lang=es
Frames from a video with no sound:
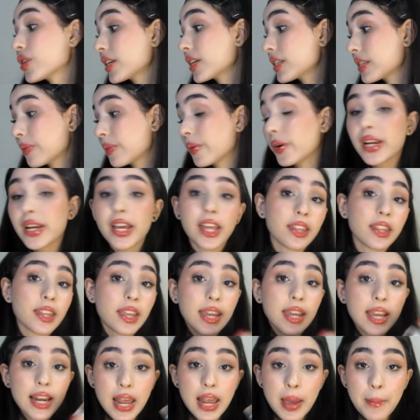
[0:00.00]

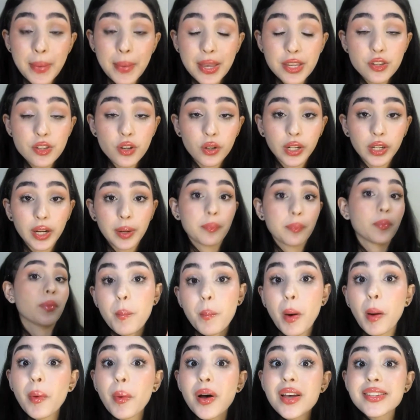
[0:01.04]
exfoliantes que les mencioné.
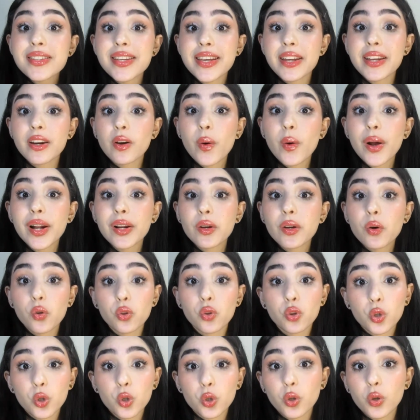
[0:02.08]
Vamos a seguir con el
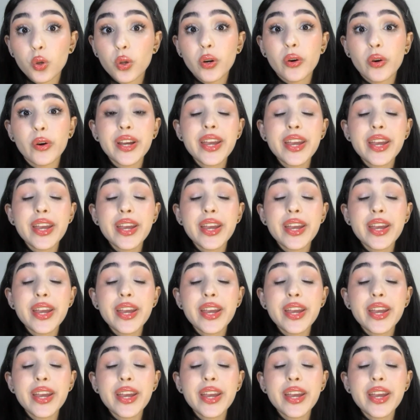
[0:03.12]
contorno de ojos